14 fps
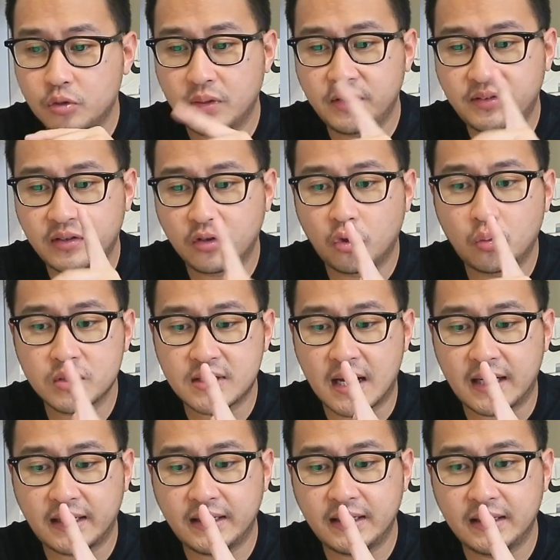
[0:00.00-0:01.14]
Cuma di sini gue mau
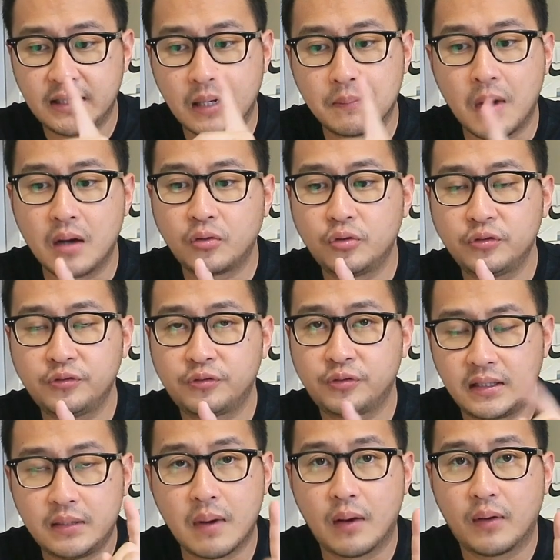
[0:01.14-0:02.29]
cari yang
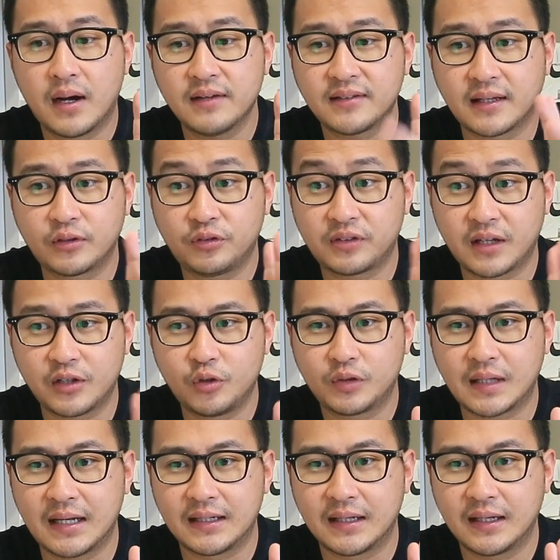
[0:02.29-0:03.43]
bagus di bawah satu setengah
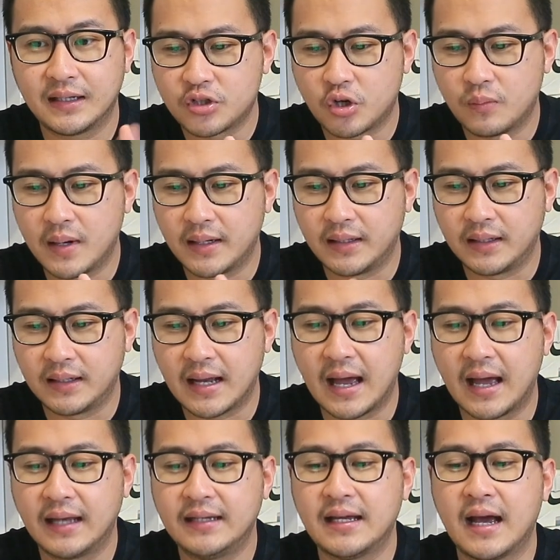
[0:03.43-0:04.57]
jutaan ya. Coba coba nih.
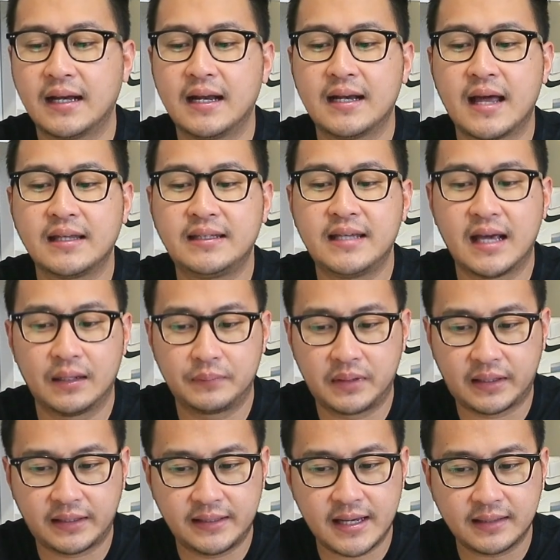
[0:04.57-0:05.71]
Nah, ini ada Nike
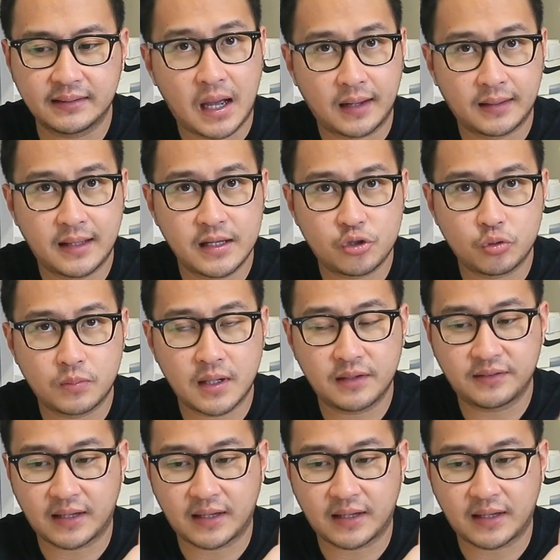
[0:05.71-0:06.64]
Element React, harganya cuma